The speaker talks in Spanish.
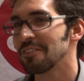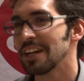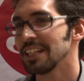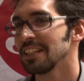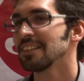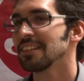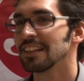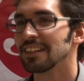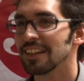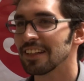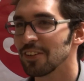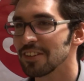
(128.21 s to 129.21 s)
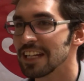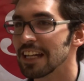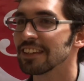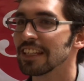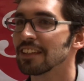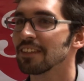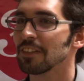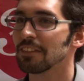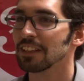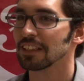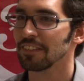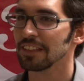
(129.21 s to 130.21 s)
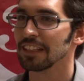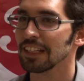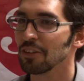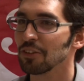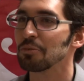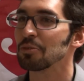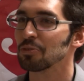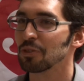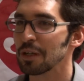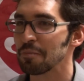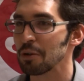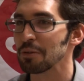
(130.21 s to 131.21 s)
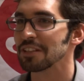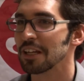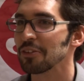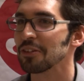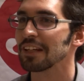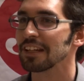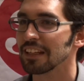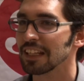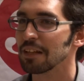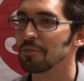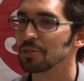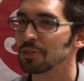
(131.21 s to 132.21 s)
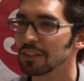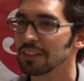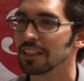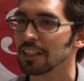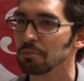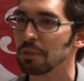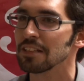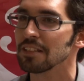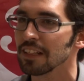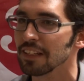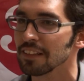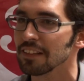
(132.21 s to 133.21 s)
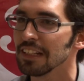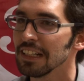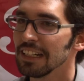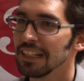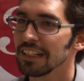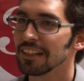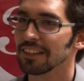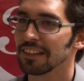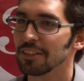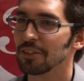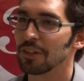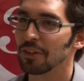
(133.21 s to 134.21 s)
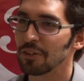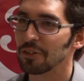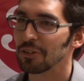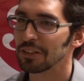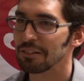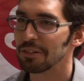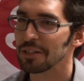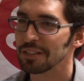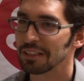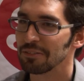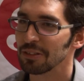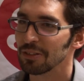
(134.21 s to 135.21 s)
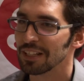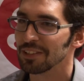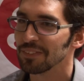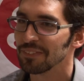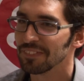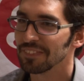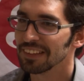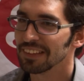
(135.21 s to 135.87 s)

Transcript: Benin, entonces ya entiendan perfectamente que no somos improvisados y que ya tenemos cierta experiencia y que está siendo reconocido el trabajo que estamos logrando.